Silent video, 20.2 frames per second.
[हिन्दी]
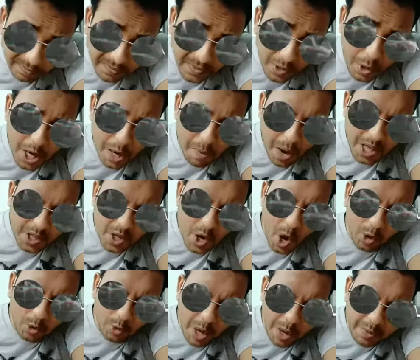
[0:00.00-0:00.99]

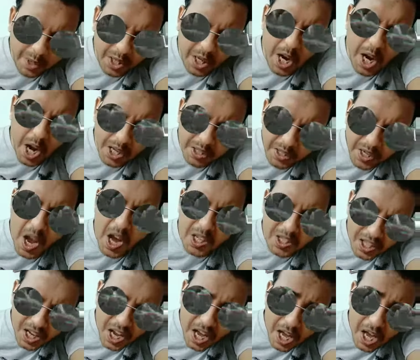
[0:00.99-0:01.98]
धोखेबाज या फरीबी कहलाने
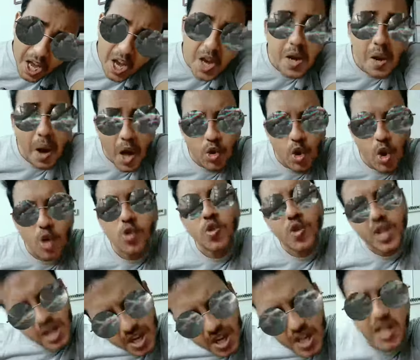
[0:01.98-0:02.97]
से अच्छा है बदमाश
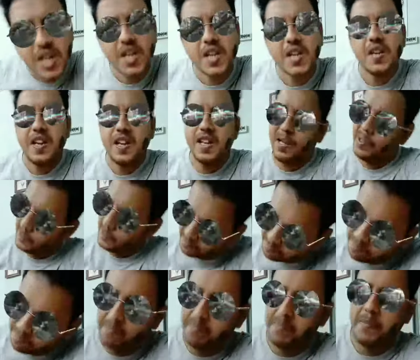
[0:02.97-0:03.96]
या गुंडा कहलाना
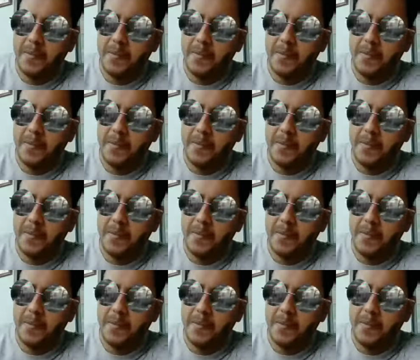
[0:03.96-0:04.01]
हा?